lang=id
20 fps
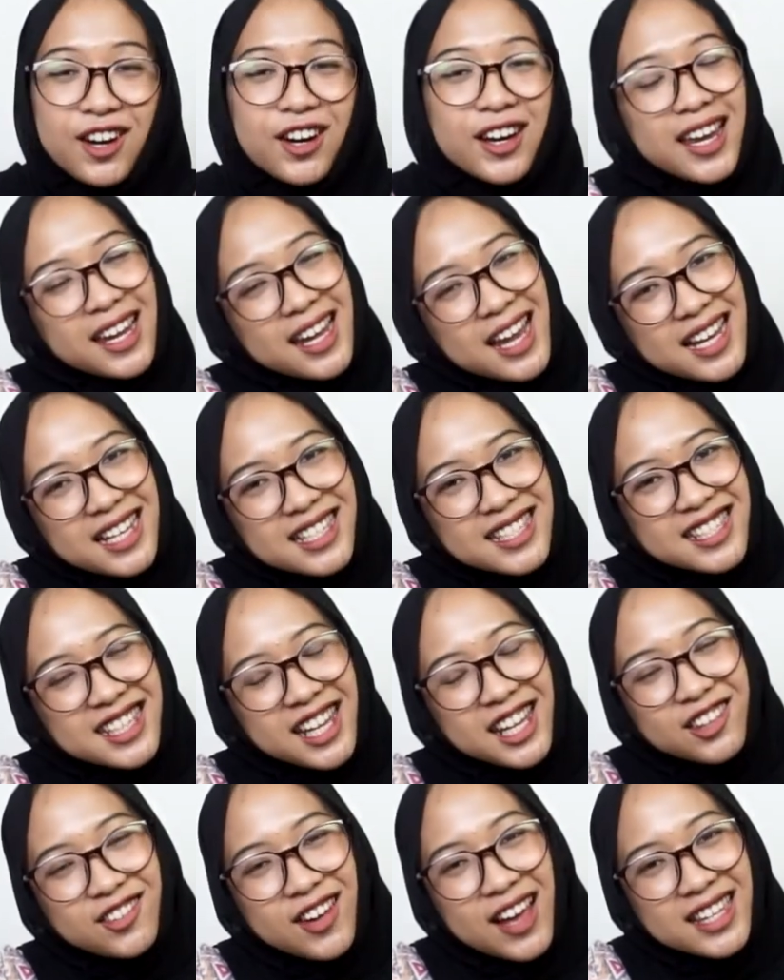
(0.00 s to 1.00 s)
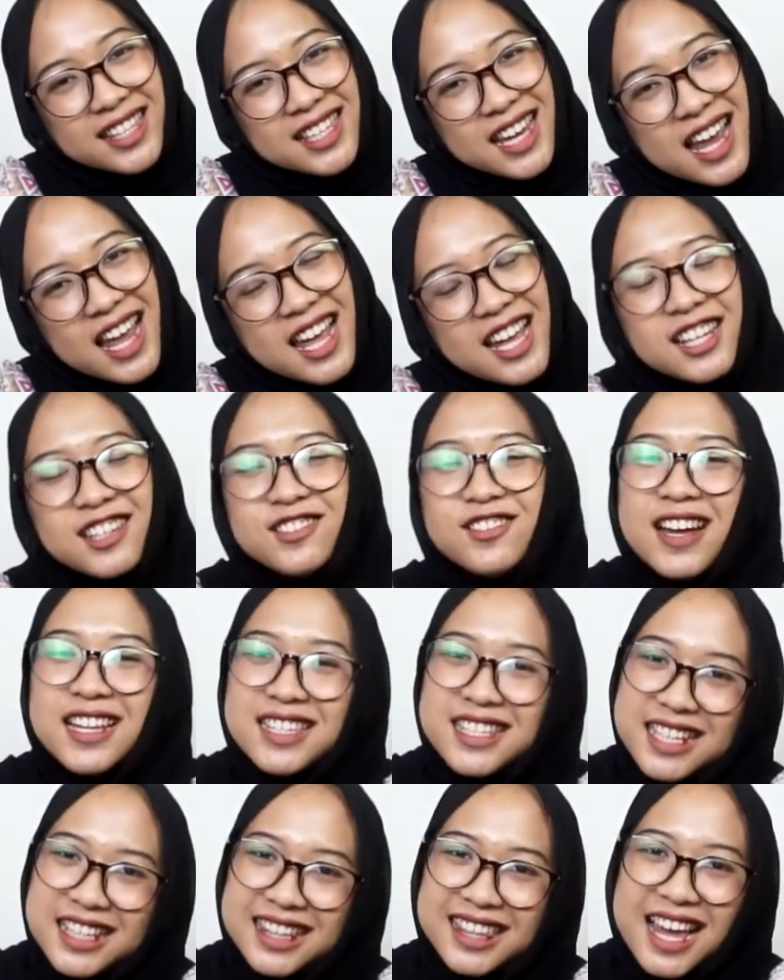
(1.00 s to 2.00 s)
Oke guys, segitu aja. Gue
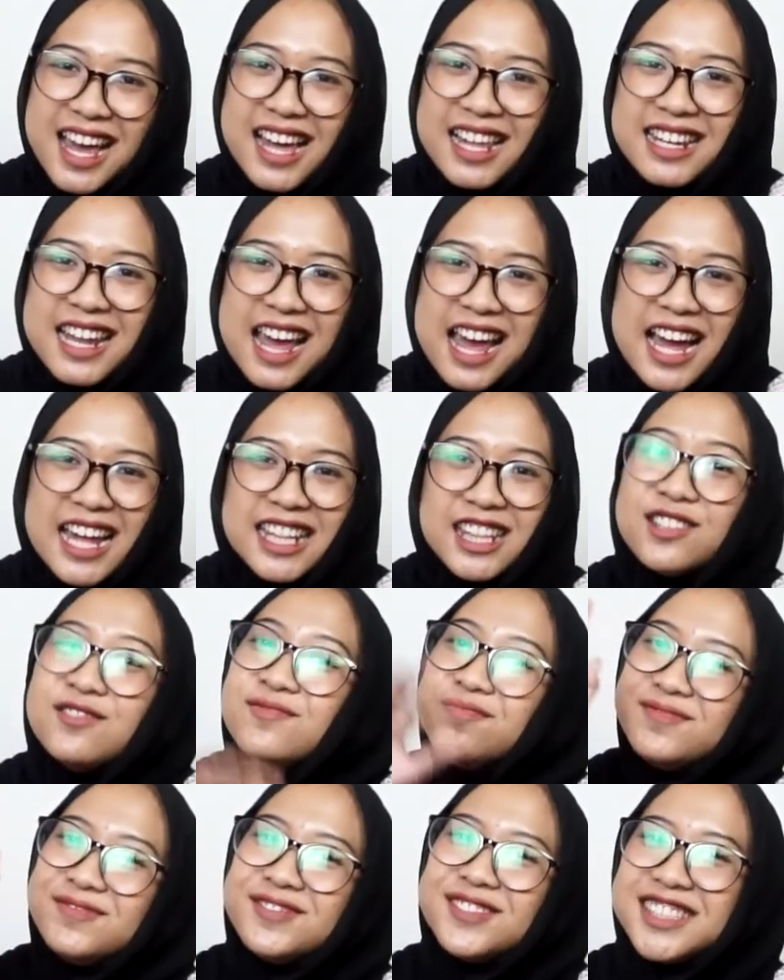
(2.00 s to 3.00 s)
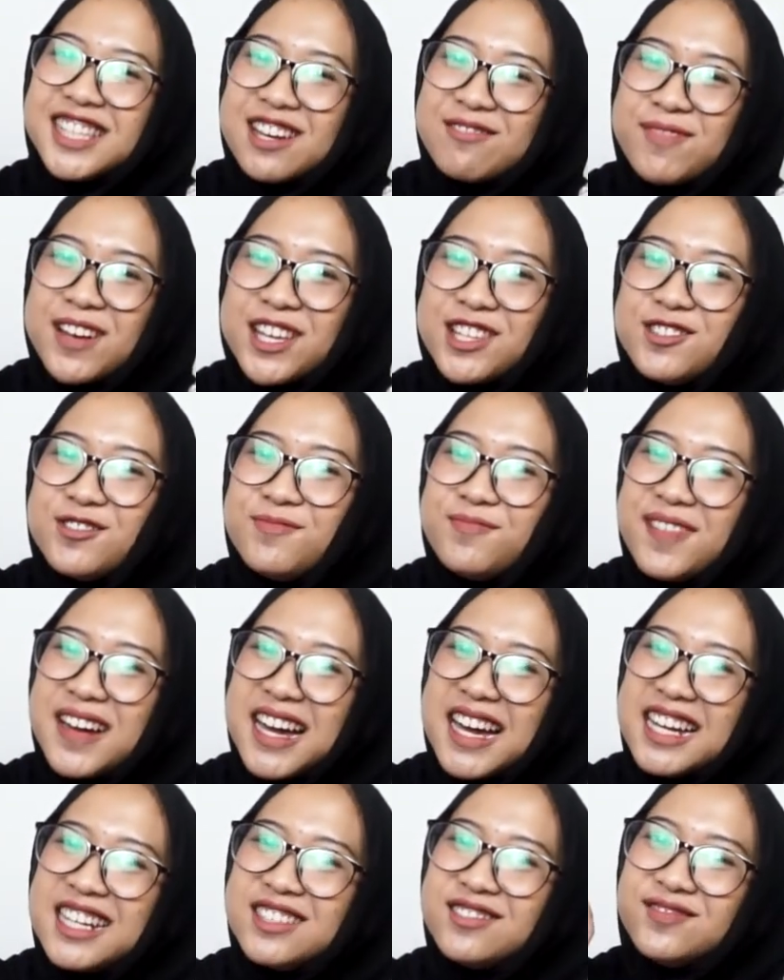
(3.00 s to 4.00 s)
Cinta dan sampai
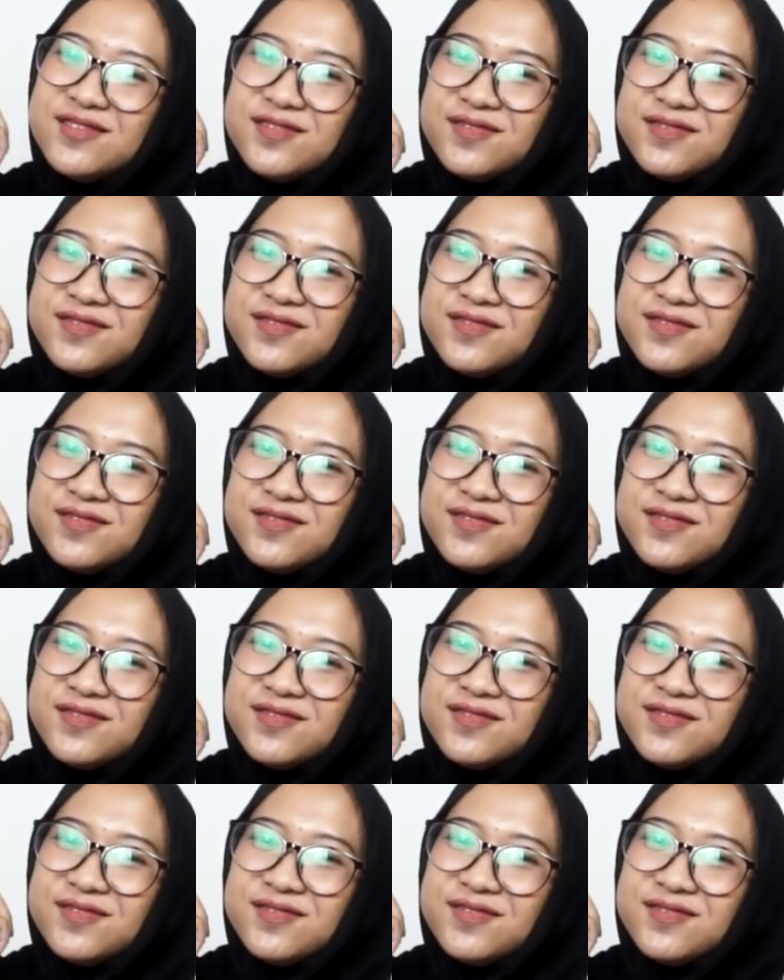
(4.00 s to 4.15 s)
jumpa!